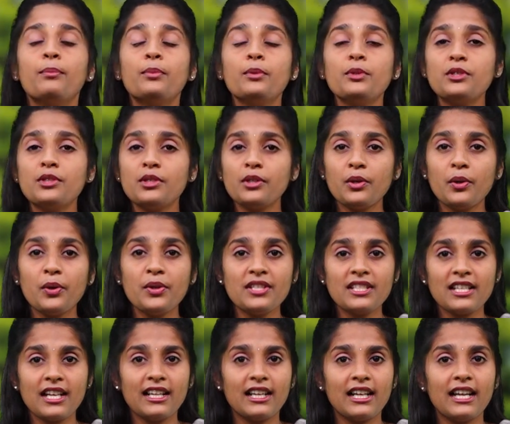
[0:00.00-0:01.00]
புற்றுநோய்
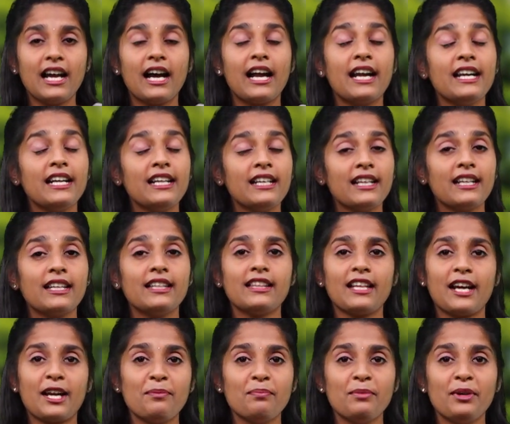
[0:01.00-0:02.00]
செல்களை அழிக்கிற
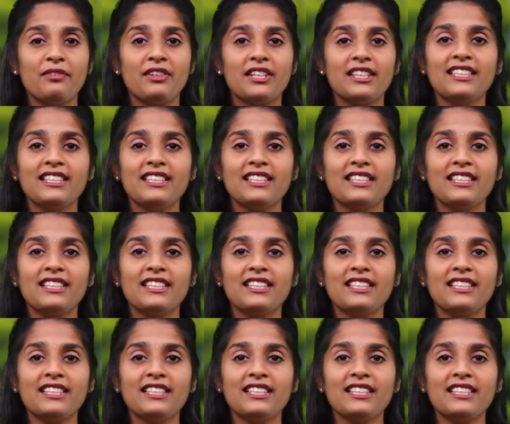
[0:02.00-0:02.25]
தன்மை